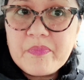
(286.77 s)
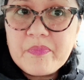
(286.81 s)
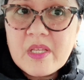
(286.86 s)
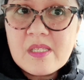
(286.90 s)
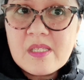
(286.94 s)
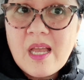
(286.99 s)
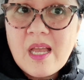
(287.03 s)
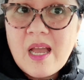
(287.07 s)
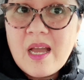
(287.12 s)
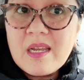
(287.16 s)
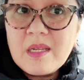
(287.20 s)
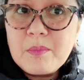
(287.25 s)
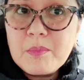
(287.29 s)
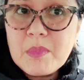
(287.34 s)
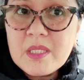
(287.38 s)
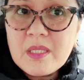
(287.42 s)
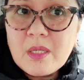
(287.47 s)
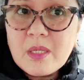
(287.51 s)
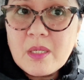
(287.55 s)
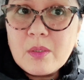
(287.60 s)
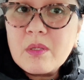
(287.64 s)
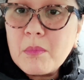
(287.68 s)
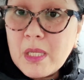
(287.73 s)
sa anim na
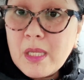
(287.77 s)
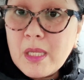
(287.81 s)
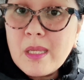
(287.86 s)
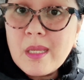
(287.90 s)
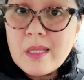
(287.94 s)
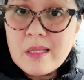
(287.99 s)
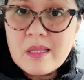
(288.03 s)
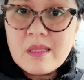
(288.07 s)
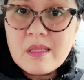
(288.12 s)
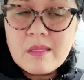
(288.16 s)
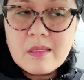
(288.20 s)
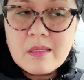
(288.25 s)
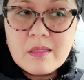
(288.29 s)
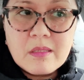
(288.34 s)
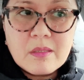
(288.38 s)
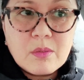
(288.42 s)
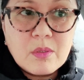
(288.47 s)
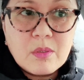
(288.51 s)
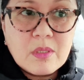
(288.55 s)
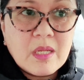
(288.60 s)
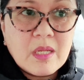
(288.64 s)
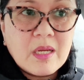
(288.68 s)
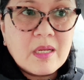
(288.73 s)
taon mahigit
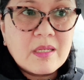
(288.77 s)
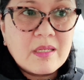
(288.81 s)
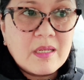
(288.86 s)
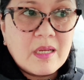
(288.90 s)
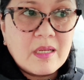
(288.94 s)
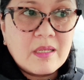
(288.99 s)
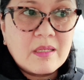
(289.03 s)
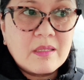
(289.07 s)
ko nang nag